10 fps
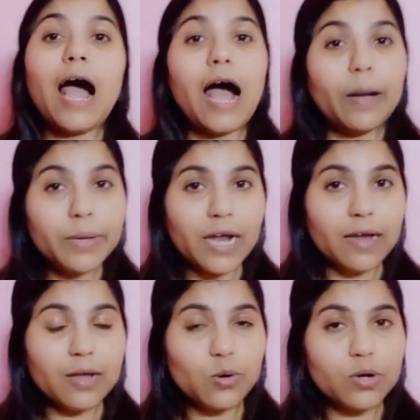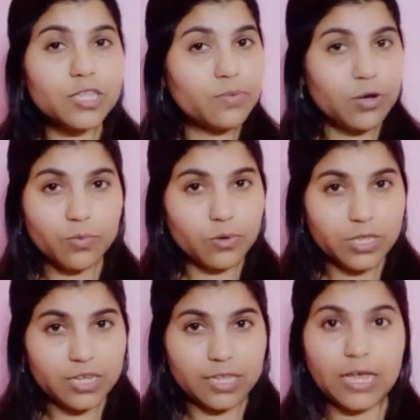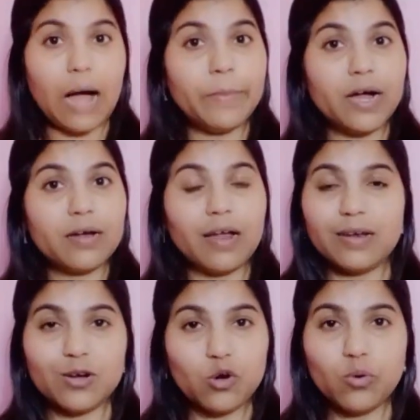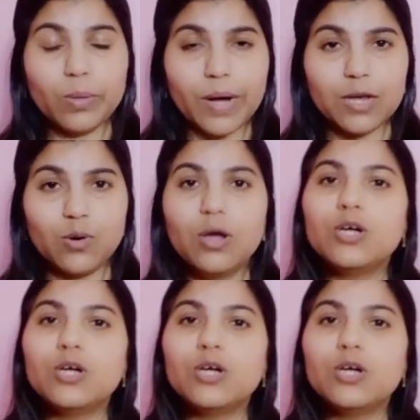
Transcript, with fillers: আমি রান্না করেছি বলে বলছি না যে আমার রান্না খুবই ভালো